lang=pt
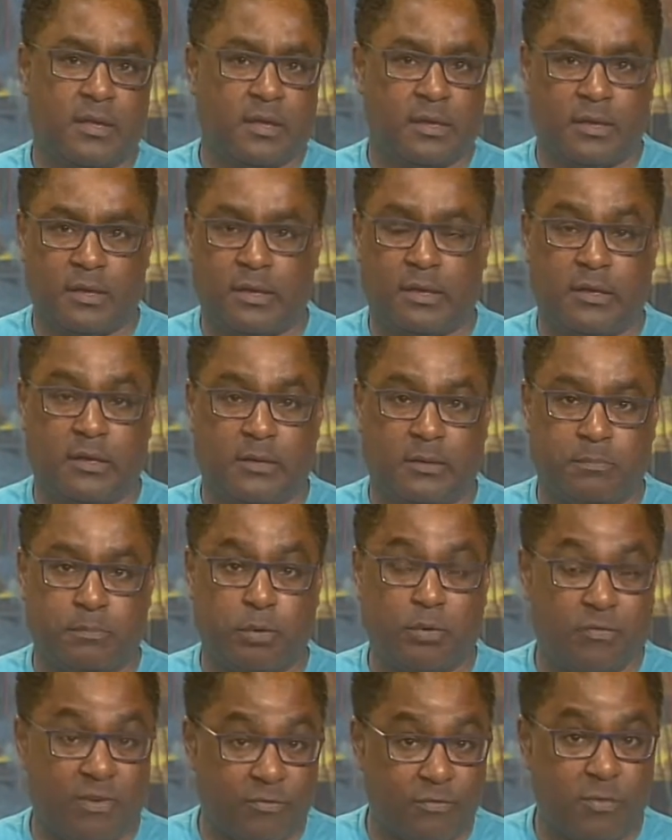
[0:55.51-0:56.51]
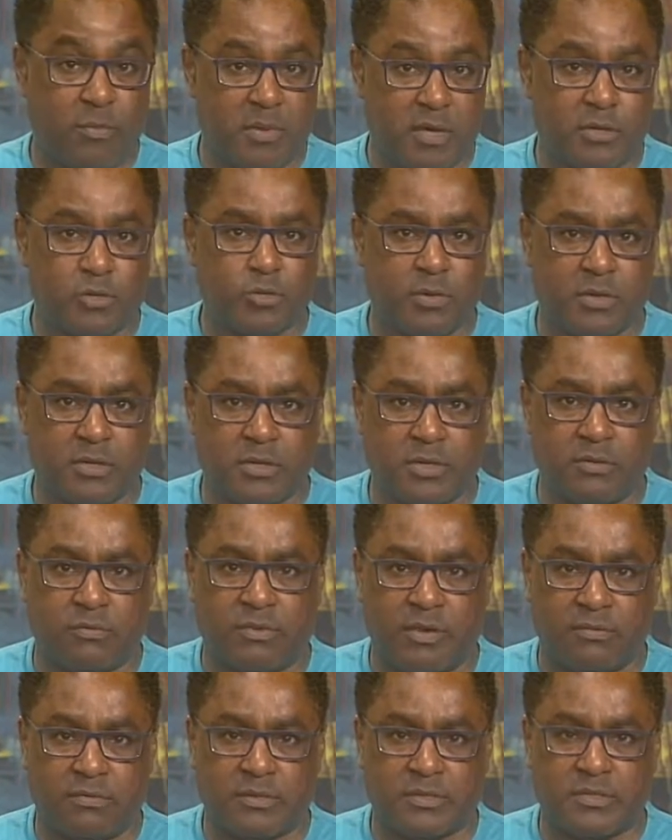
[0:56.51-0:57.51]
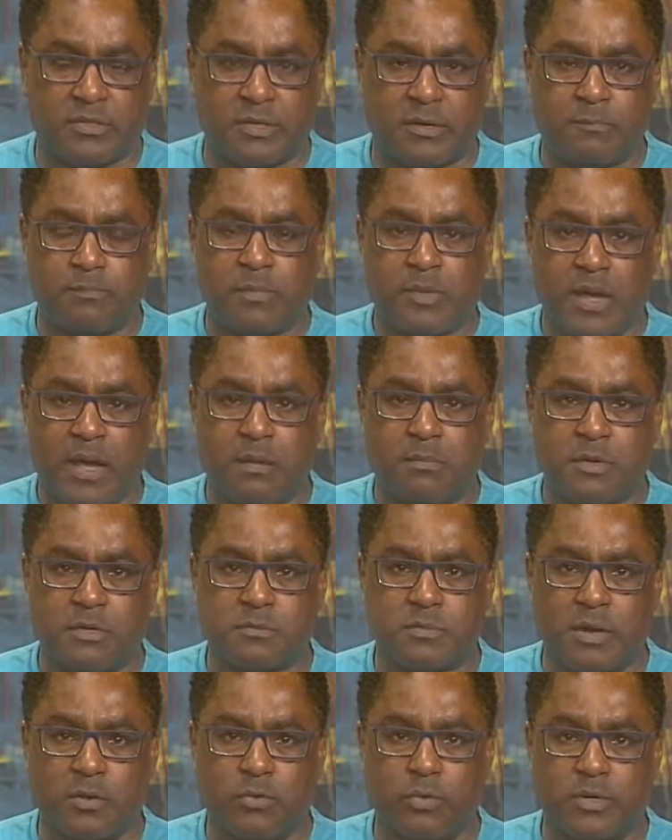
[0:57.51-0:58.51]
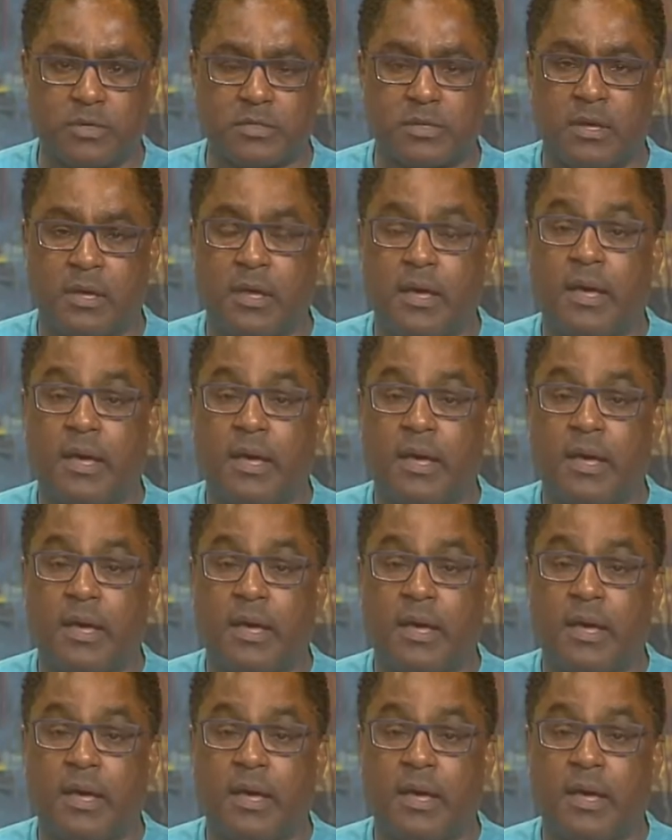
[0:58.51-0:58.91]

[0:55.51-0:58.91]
É, e provavelmente o ano que vem vai ser a mesma coisa.